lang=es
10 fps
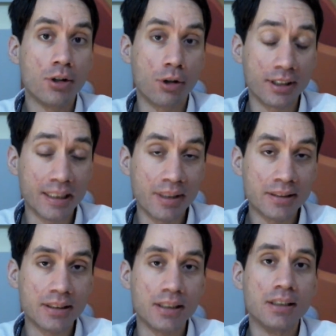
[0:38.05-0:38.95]

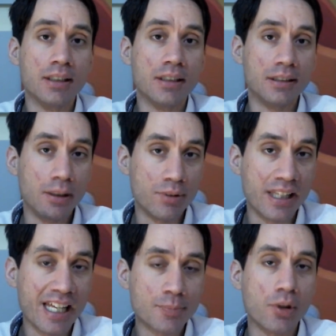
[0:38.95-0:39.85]
concretamente de
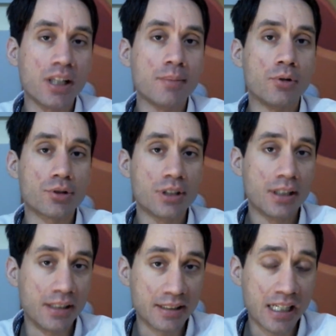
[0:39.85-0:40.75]
Unidas Podemos,
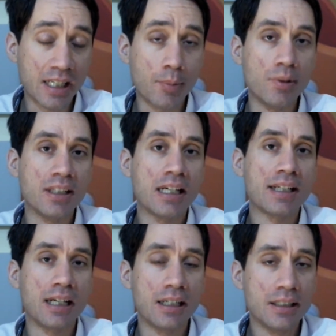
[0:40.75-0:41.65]
de Esquerra
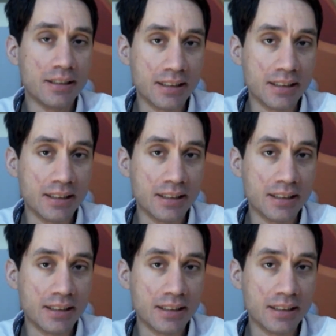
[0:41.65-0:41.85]
Republicana,